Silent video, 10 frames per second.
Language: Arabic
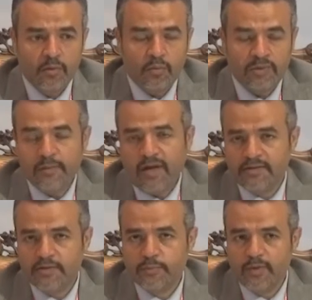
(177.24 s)
وده ما
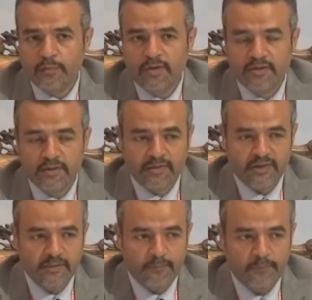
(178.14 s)
حصلش مع المريضه
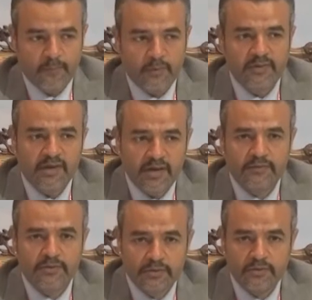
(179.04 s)
بتاعتنا فبالتالي
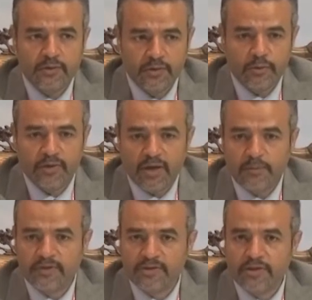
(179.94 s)
افتر لوكينج اب
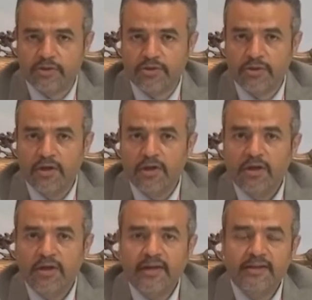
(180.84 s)
لتريتشر
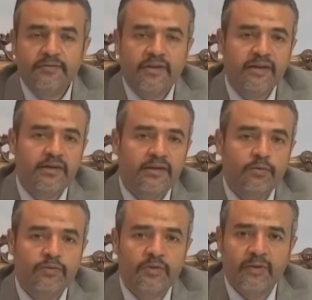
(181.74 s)
لقينا في الاخر
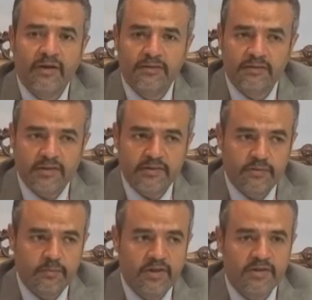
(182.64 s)
انه في بعض
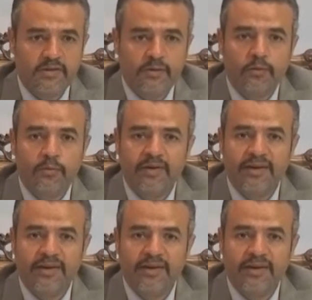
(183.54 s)
الناس بيحصل لهم